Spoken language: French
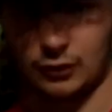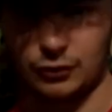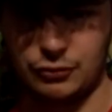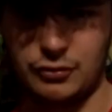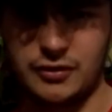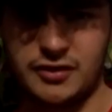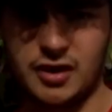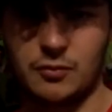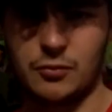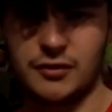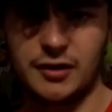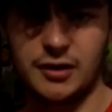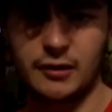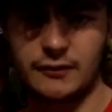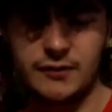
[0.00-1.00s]
Alors celui-là, c'est un
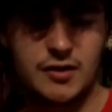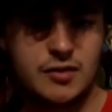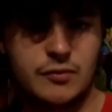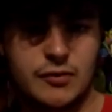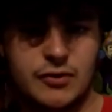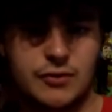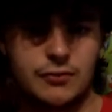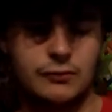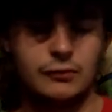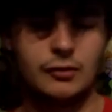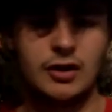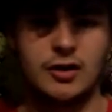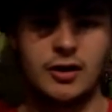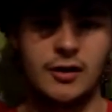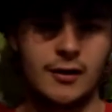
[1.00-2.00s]
modèle à vis, mais
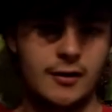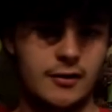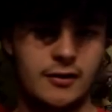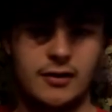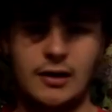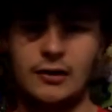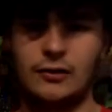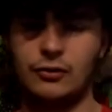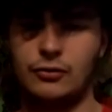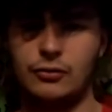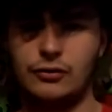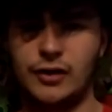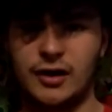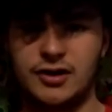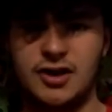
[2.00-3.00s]
souvent les,
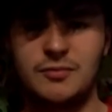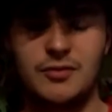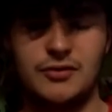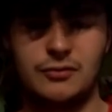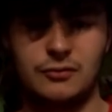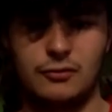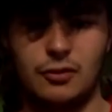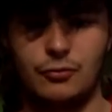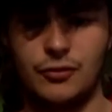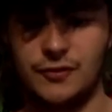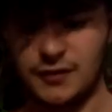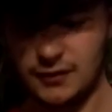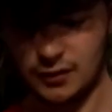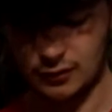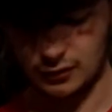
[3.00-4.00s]
trucs ultra types ils sont
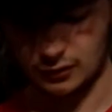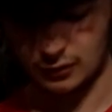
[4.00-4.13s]
emboîtés